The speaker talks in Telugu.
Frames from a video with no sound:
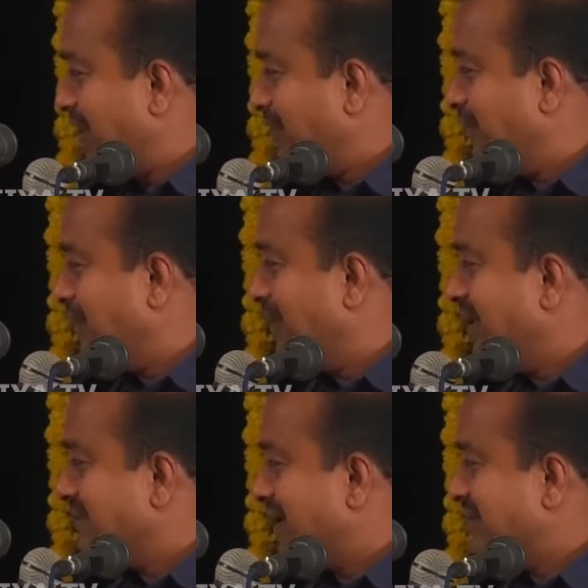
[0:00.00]
నాయకులు
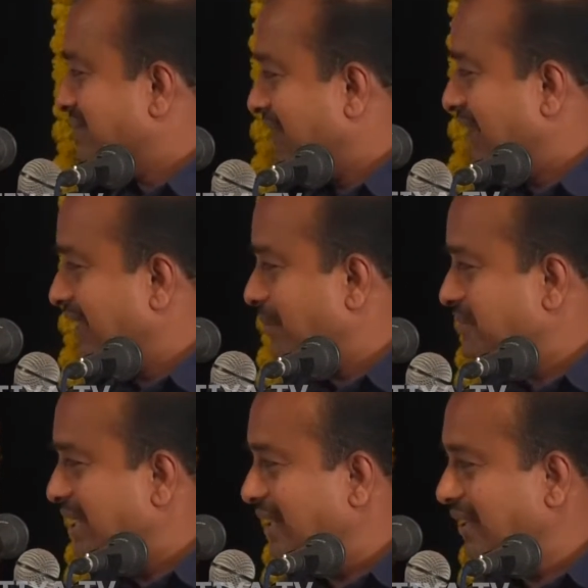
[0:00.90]
చాలా చక్కటి
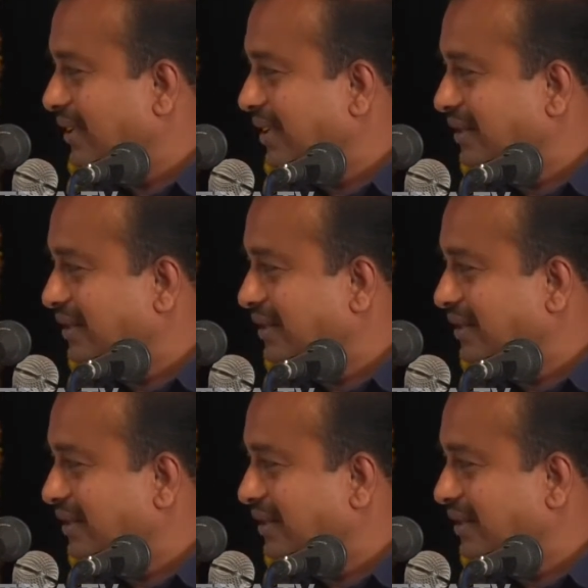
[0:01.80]
అంశాలని